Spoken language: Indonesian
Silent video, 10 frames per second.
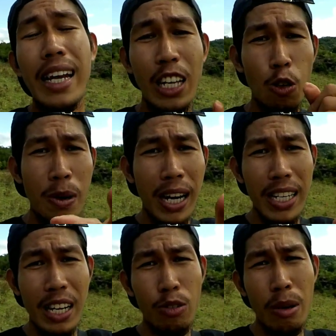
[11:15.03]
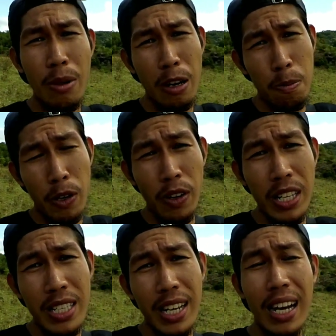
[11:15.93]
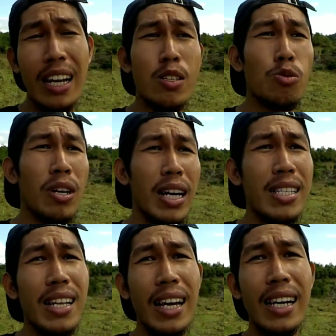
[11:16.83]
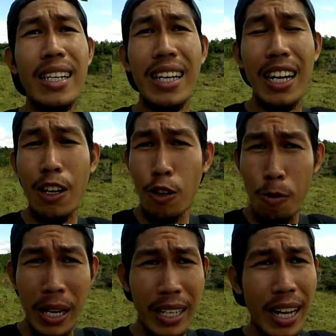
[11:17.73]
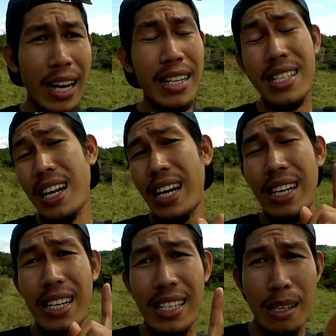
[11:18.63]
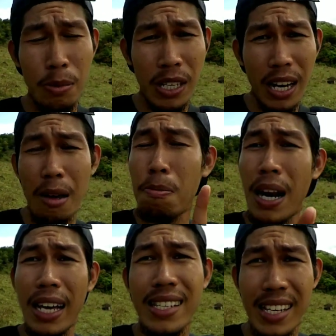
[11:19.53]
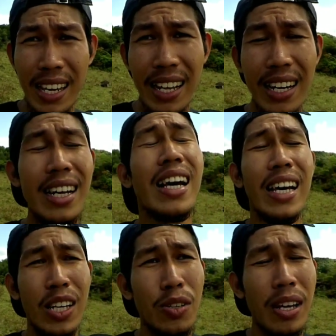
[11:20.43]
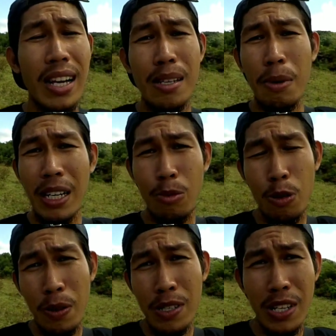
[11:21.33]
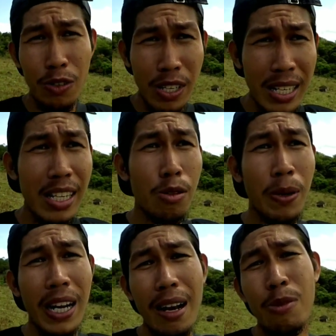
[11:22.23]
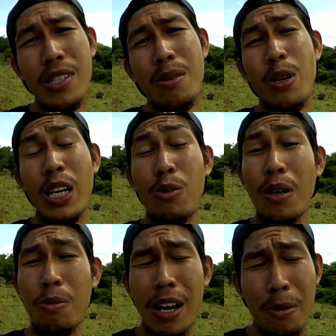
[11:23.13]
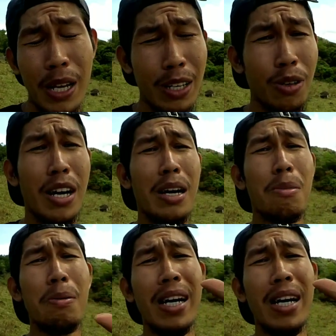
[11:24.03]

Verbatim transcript: Thank you banget yang udah melihat video ini. Jika kalian suka, silahkan tinggalkan komentar, silahkan di subscribe, like, share gitu ya. Sampai ketemu di video selanjutnya. Saya dalam Wassalamualaikum warahmatullahi wabarakatuh. Bye